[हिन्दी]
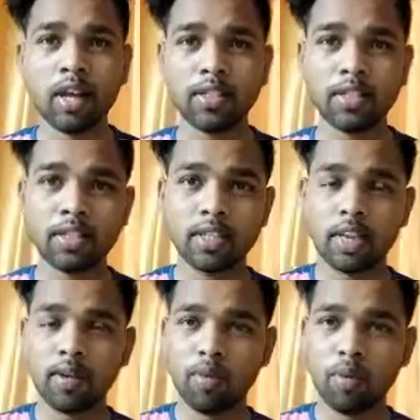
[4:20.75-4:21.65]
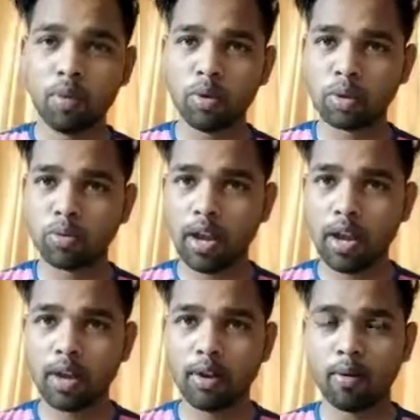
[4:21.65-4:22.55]
जिससे कि वो पोस्ट
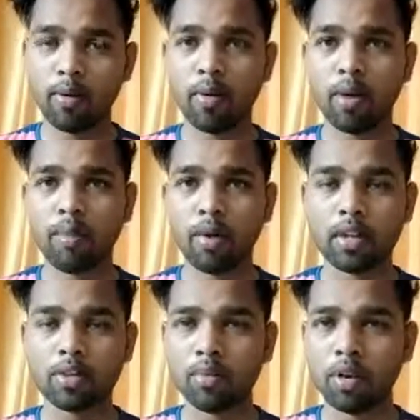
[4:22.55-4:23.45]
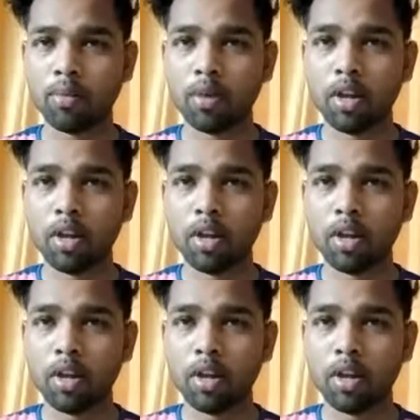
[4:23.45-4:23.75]
वायरल हो अपना जो मतलब